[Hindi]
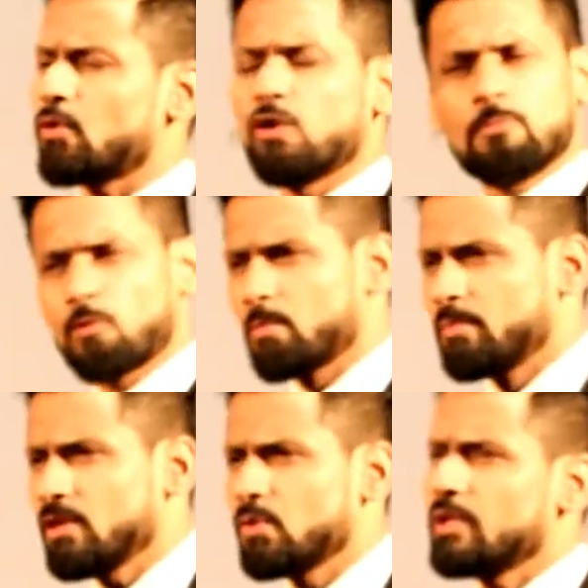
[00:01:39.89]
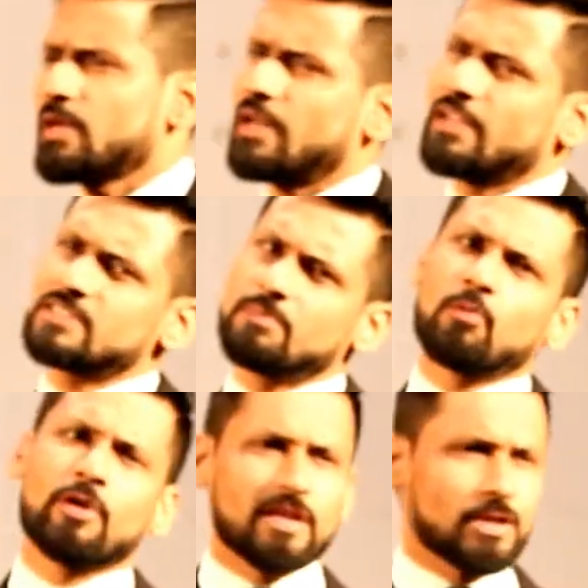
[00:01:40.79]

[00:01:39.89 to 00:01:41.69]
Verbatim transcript: कोई प्रॉब्लम नहीं नोनी खाने से बॉडी की